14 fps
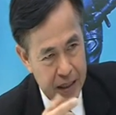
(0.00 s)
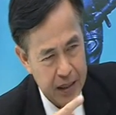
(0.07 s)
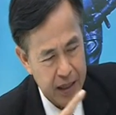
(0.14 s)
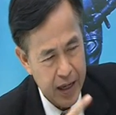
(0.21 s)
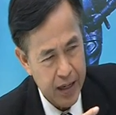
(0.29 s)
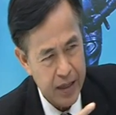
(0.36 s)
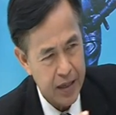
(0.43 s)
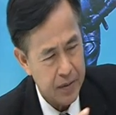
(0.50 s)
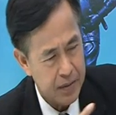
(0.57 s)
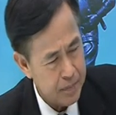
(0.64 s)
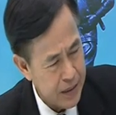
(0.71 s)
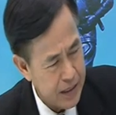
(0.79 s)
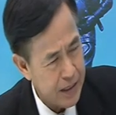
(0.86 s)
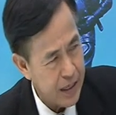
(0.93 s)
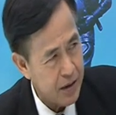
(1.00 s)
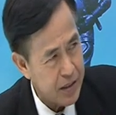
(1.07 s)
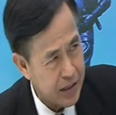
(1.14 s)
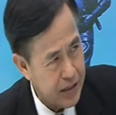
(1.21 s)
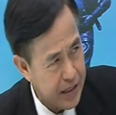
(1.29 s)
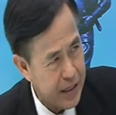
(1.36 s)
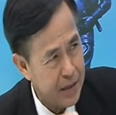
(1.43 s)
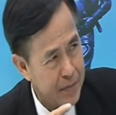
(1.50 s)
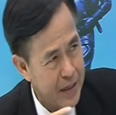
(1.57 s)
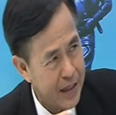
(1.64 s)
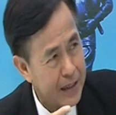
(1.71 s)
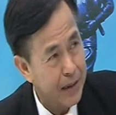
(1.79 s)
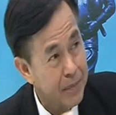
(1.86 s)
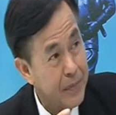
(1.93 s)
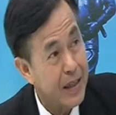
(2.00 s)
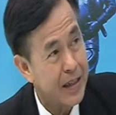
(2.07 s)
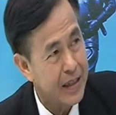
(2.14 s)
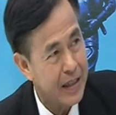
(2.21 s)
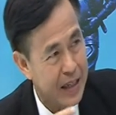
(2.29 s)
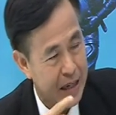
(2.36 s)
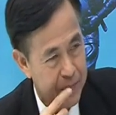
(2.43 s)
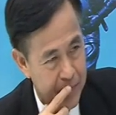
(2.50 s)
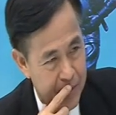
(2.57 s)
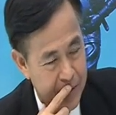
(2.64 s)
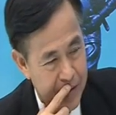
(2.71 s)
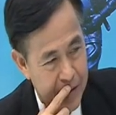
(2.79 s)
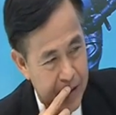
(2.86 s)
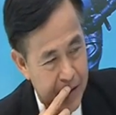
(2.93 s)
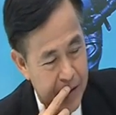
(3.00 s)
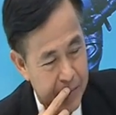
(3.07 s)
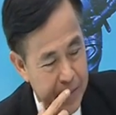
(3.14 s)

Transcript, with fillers: ประเทศไทยปีที่แล้วจะดีขึ้นมาระดับหนึ่งนะครับใช่ครับ